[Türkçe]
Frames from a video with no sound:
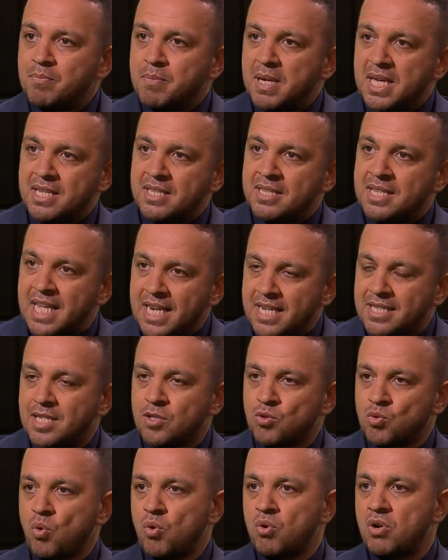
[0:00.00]
peki
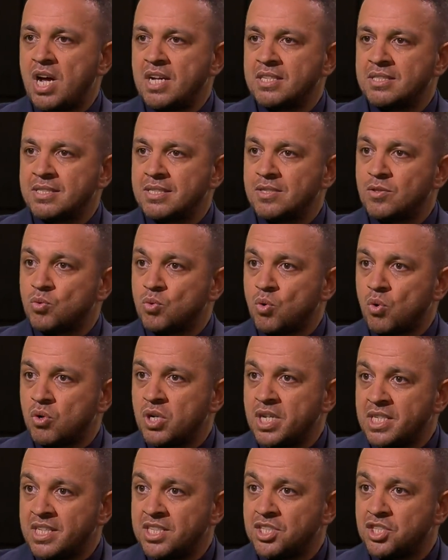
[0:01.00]
nerede zorlan
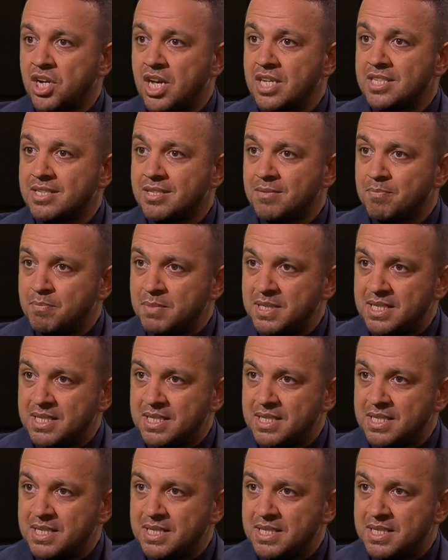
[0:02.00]
zorlanacağız?